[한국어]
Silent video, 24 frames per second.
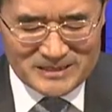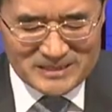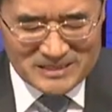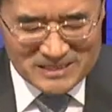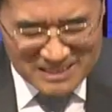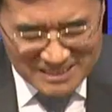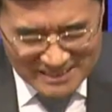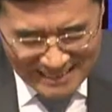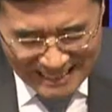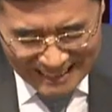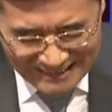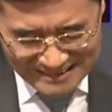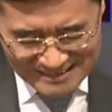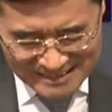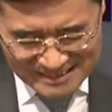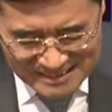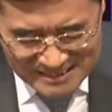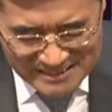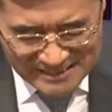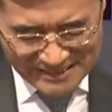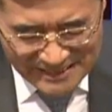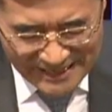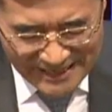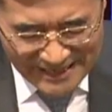
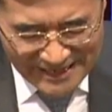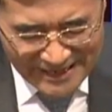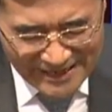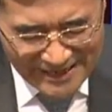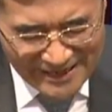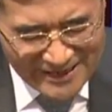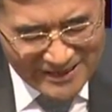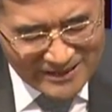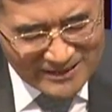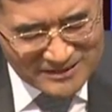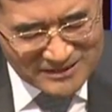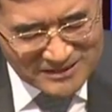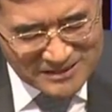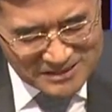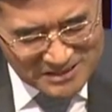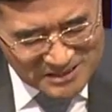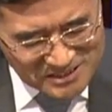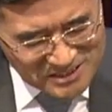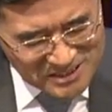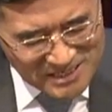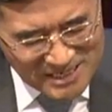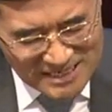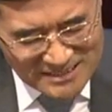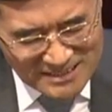지나치게
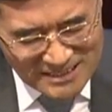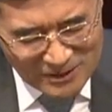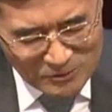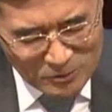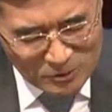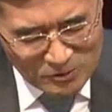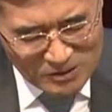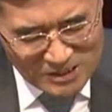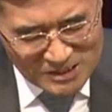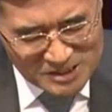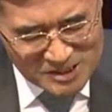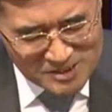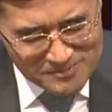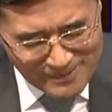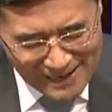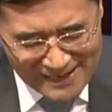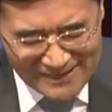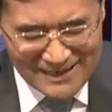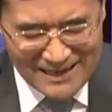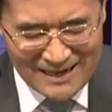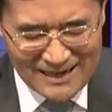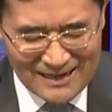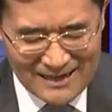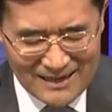지혜자도 되지
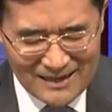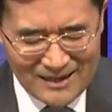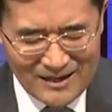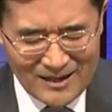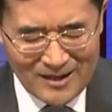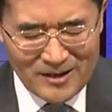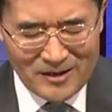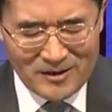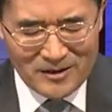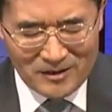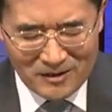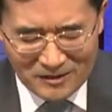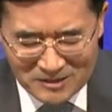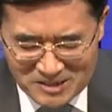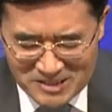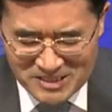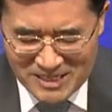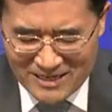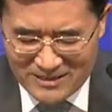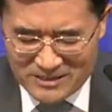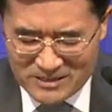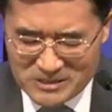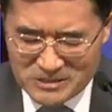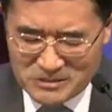말라
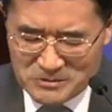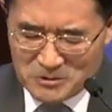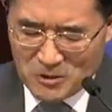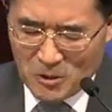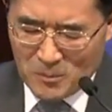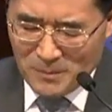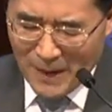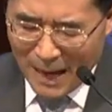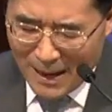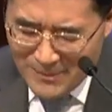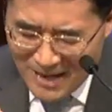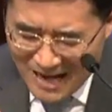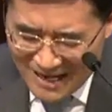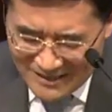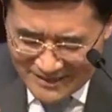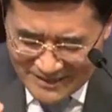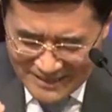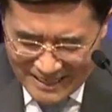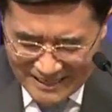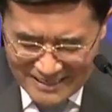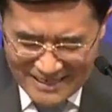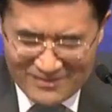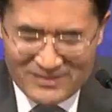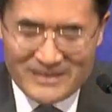어찌하여 스스로
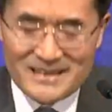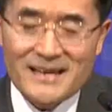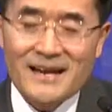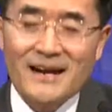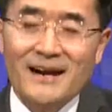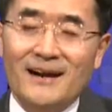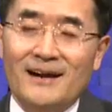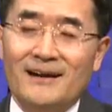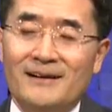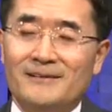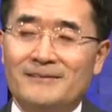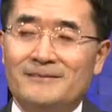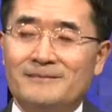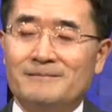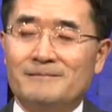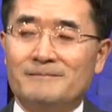패망케 하겠느냐